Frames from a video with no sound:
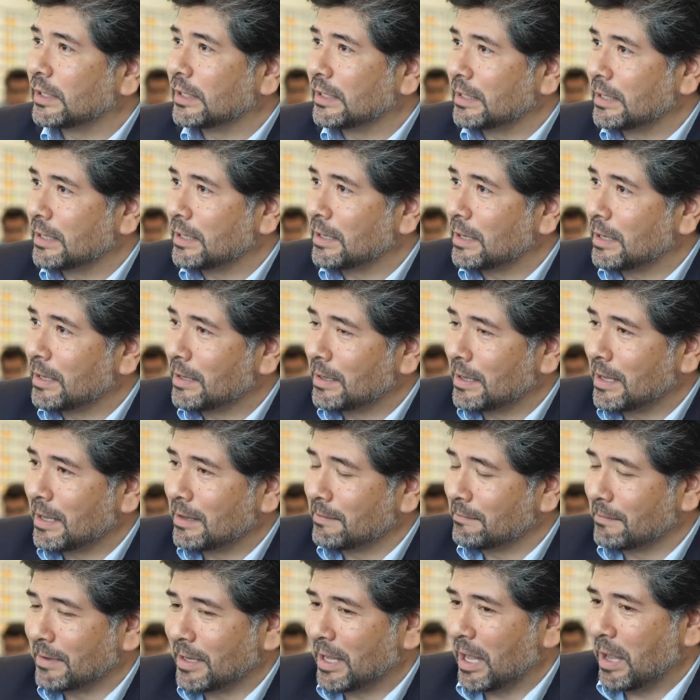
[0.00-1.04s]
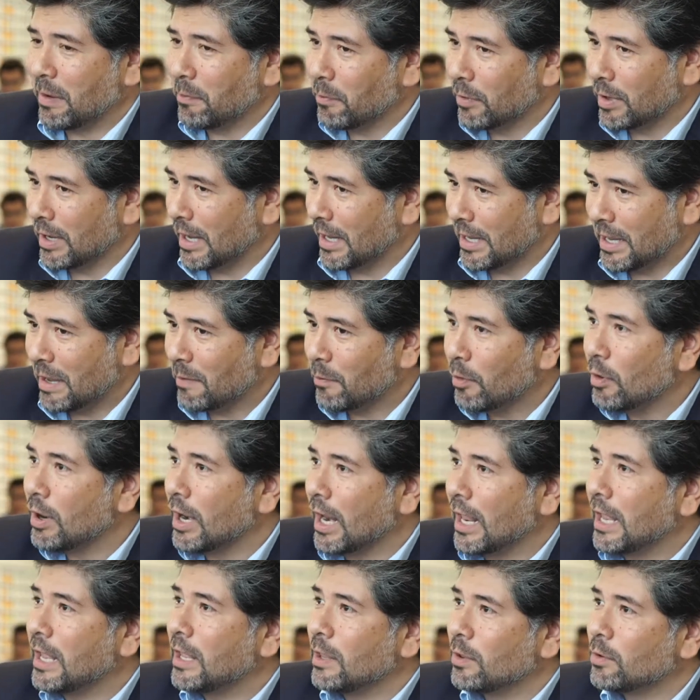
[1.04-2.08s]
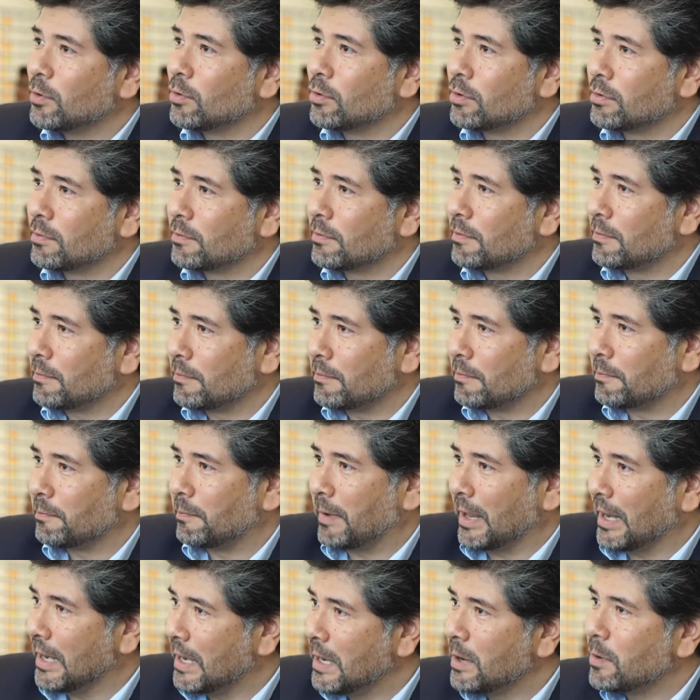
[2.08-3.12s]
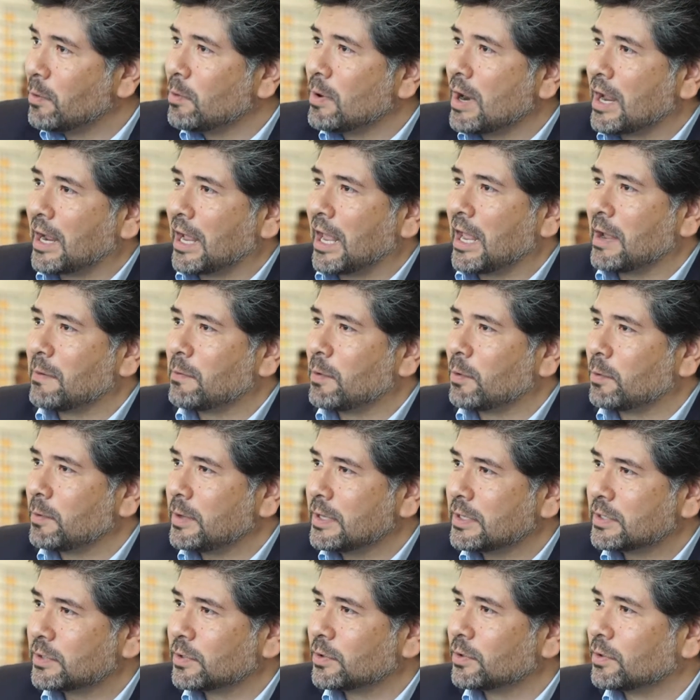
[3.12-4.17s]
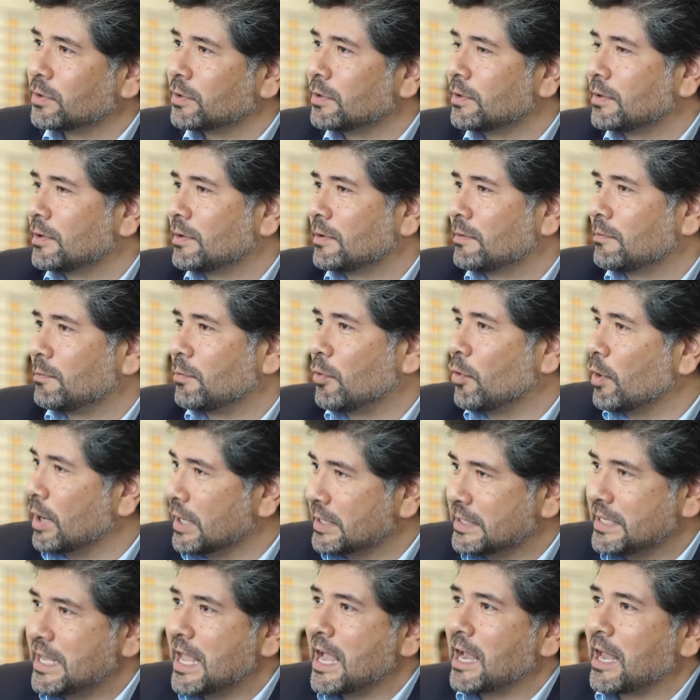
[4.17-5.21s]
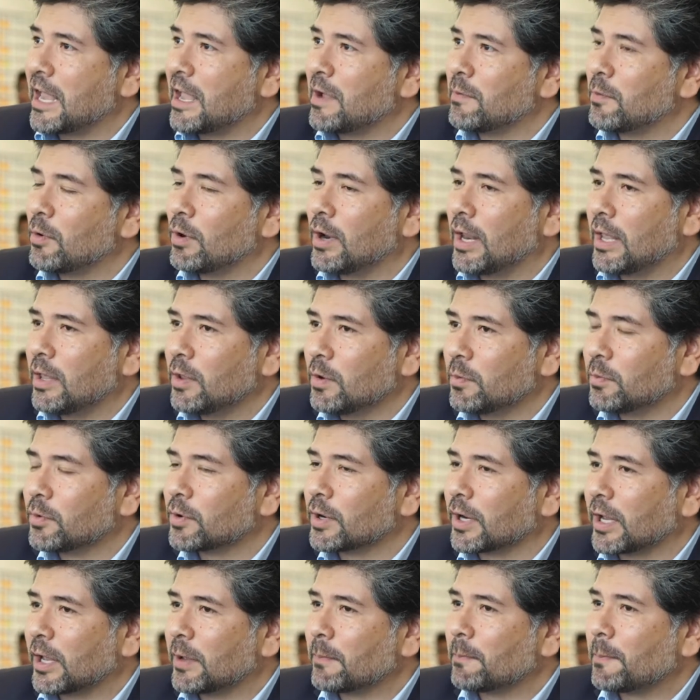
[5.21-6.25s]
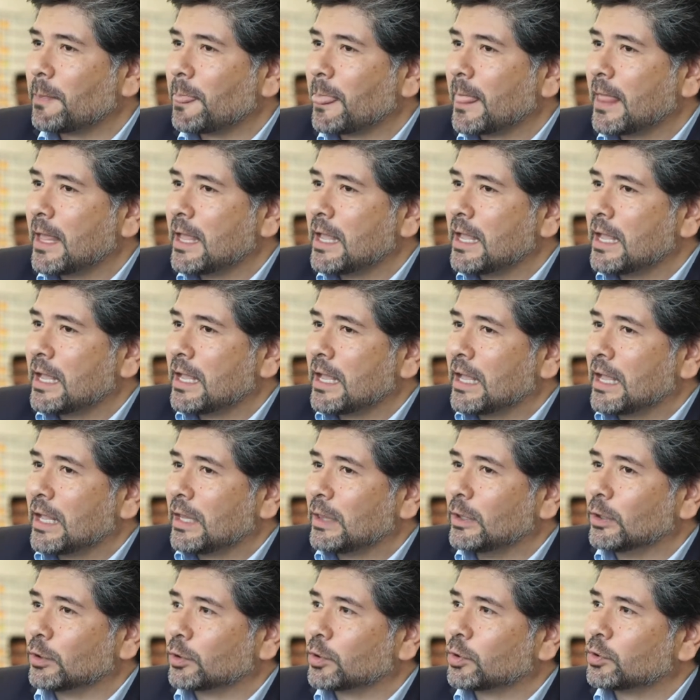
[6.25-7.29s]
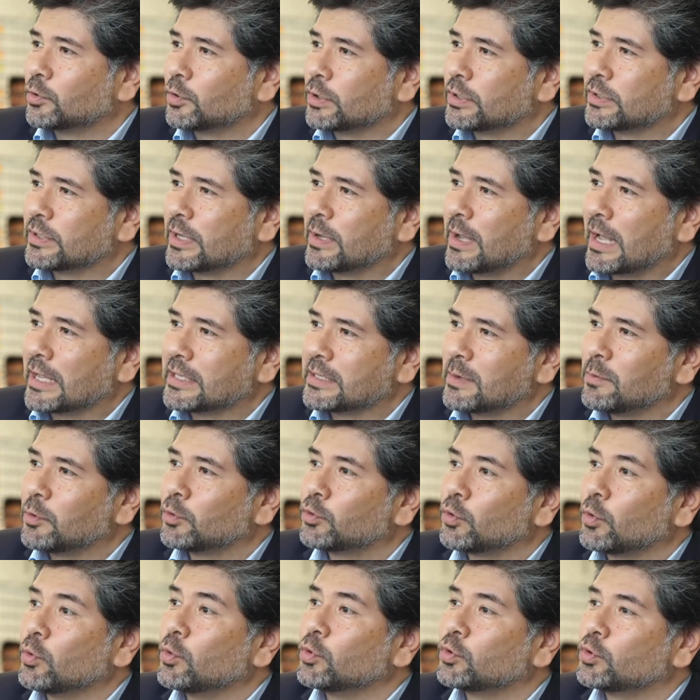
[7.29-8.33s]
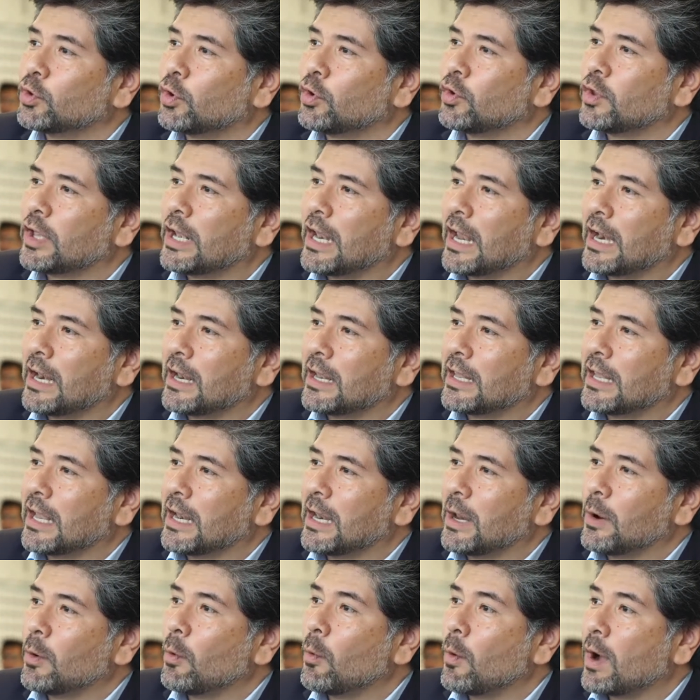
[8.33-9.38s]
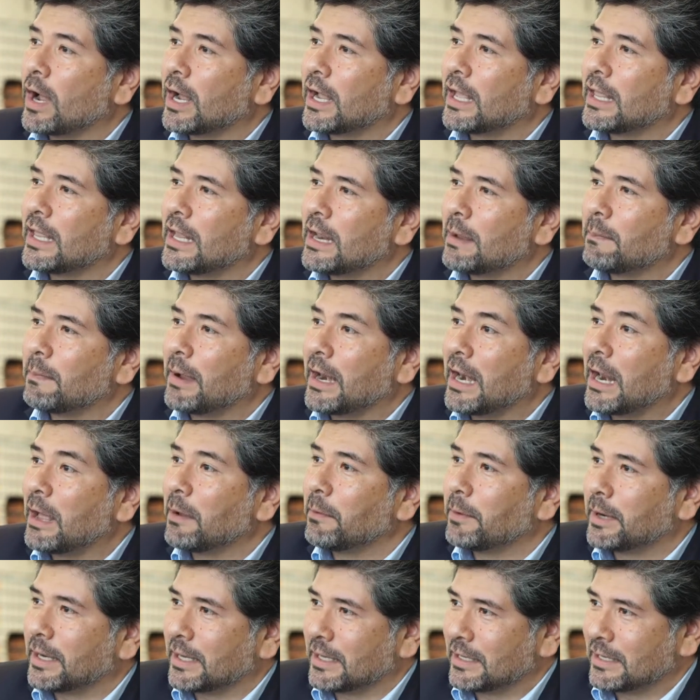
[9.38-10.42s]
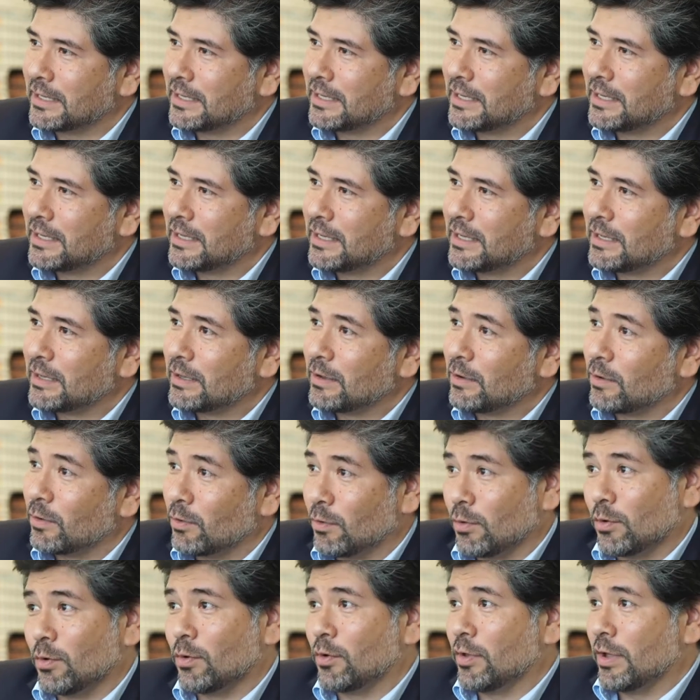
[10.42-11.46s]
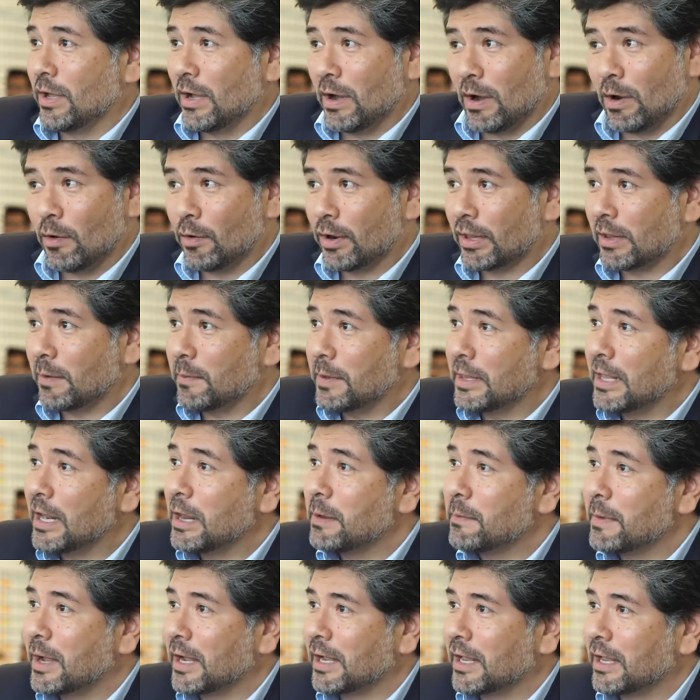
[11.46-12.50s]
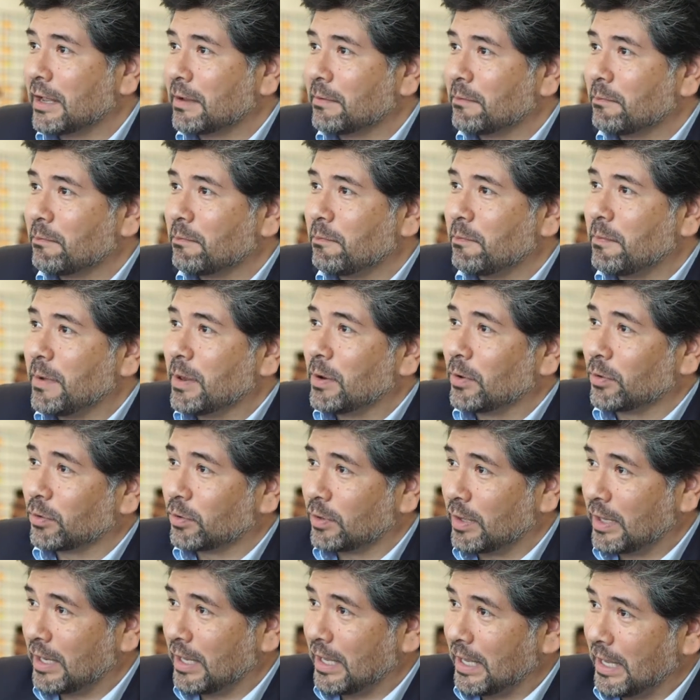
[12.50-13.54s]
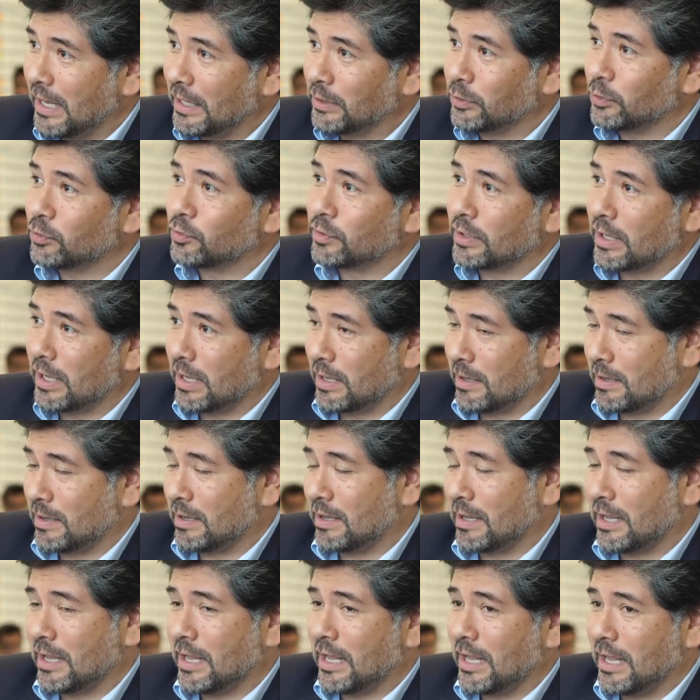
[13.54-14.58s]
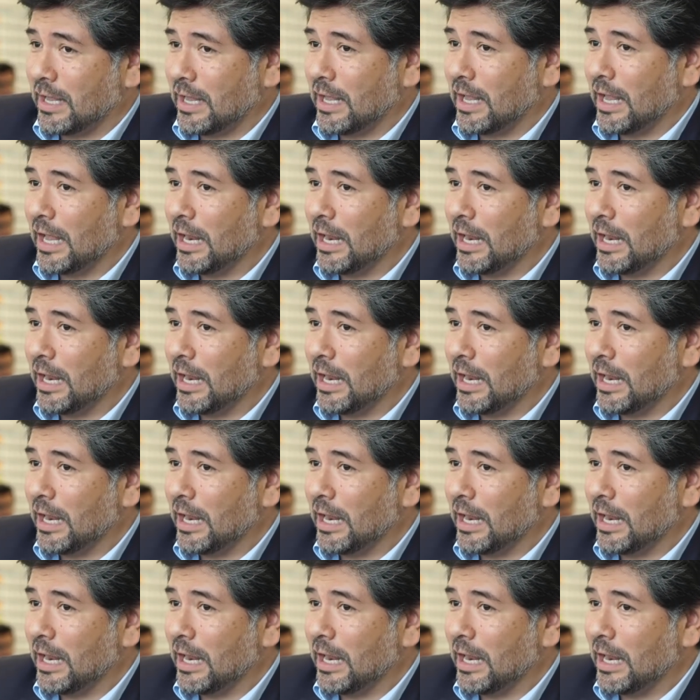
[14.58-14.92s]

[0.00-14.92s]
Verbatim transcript: eh, que hayamos leído, películas que hayamos visto, poesía que hayamos leído, porque nosotros hacemos uso del lenguaje de la palabra, o ahora también de la imagen, pero esos eh,